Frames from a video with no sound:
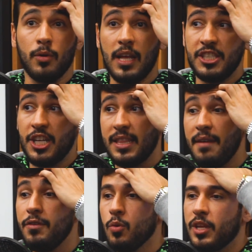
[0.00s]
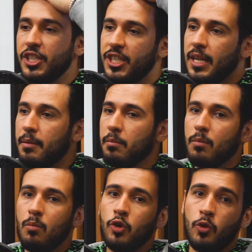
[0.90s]
Foi quando a gente até viu que tinha
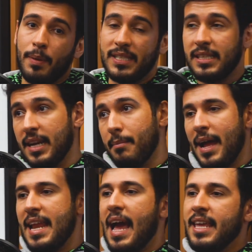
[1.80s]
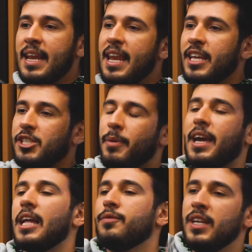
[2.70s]
muito para se trabalhar aí na linha de
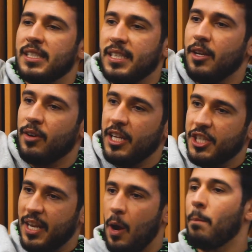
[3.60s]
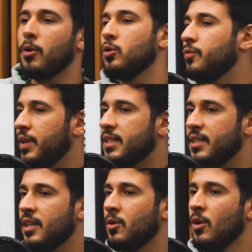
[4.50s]
mercado financeiro, né, de criar um produto
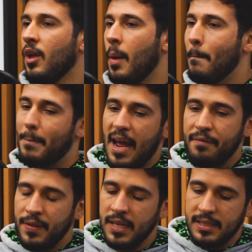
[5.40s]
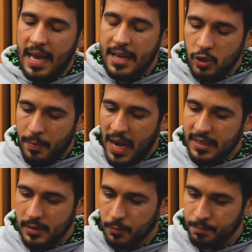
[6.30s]
financeiro para financiar essa
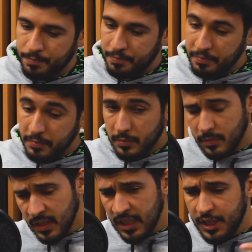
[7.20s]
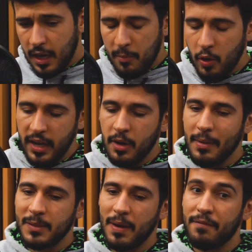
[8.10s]
operação. A gente acabou criando
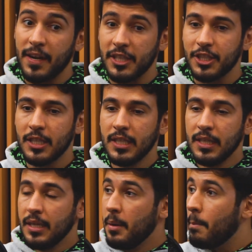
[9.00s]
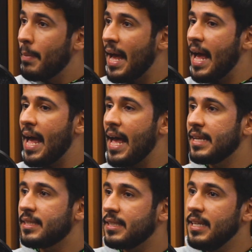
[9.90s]
mais para frente.
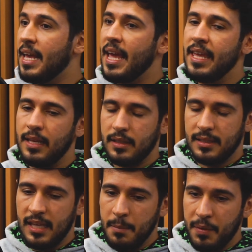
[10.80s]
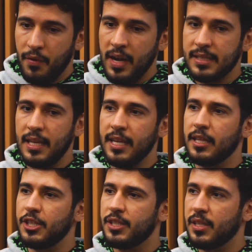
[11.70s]
Mas e aí sempre foi nessa
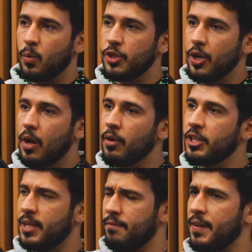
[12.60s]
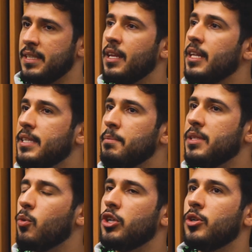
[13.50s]
linha da gente se questionar o que a gente estava fazendo, que a gente
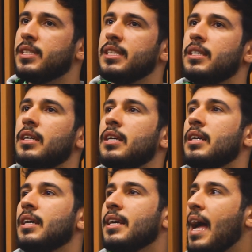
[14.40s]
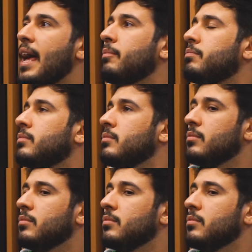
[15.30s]
sempre se questiona assim: cara,